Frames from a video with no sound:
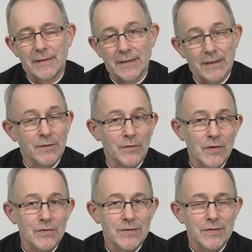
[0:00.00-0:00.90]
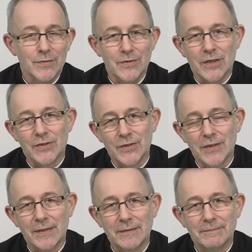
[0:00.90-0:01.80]
a na tę noc, jutrzejszy
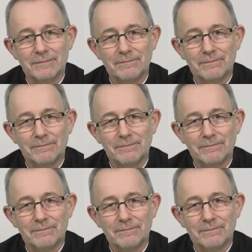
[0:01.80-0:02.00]
dzień.